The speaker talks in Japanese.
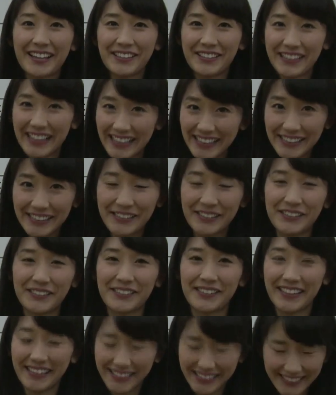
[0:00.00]

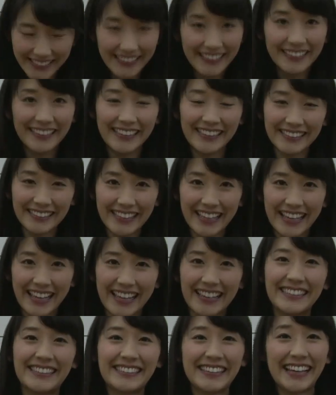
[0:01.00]
フレッシュをたくさん出して
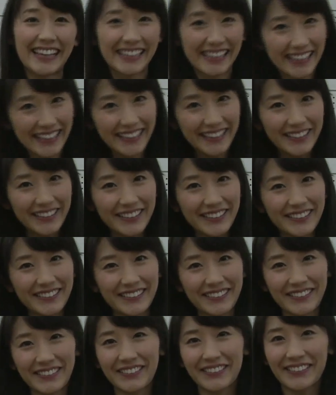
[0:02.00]
演じたいなと
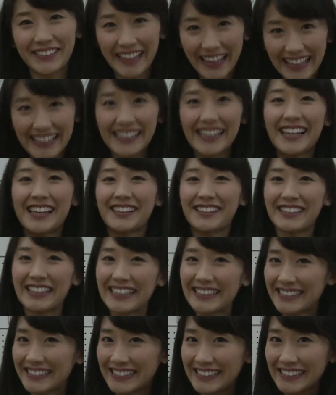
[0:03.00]
いうことで
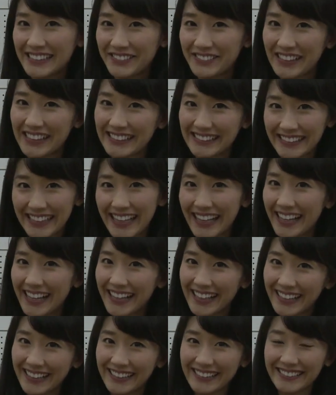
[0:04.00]
フレッシュにしまし
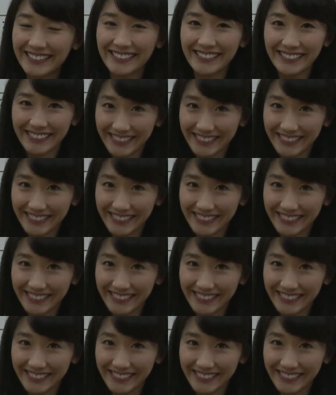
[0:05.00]
た。